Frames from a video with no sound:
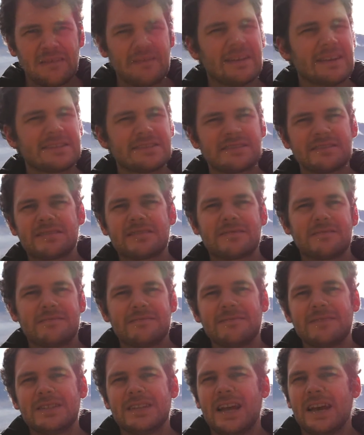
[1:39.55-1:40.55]
was
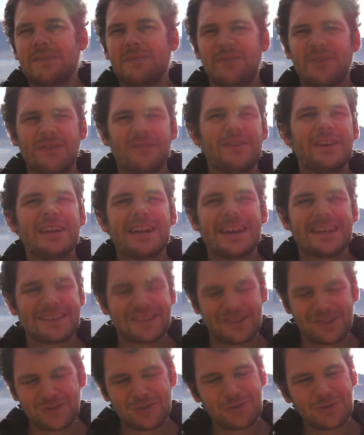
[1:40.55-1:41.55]
in einem
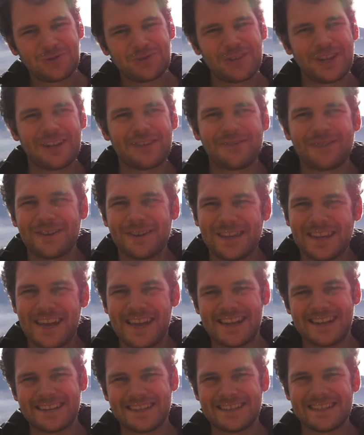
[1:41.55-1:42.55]
Verwirrtheitszustand von
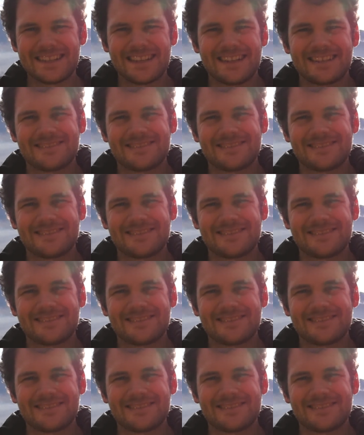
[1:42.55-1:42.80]
dir endet,